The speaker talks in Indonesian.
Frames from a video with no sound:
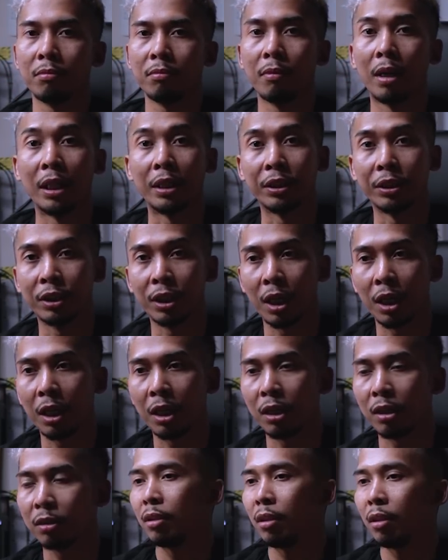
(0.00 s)

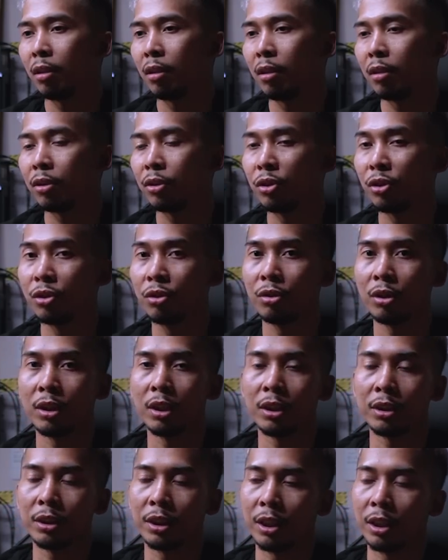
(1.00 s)
manja ah gitu gitu
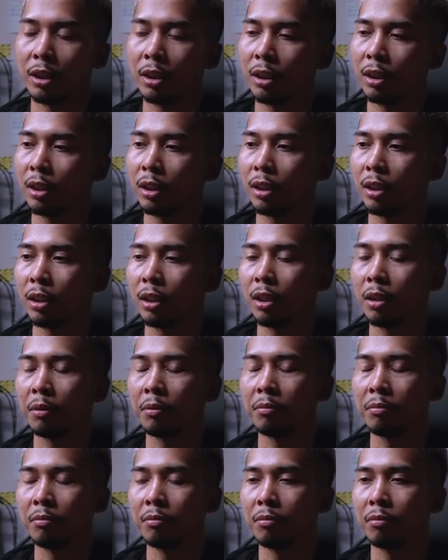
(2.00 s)
aja cengeng lah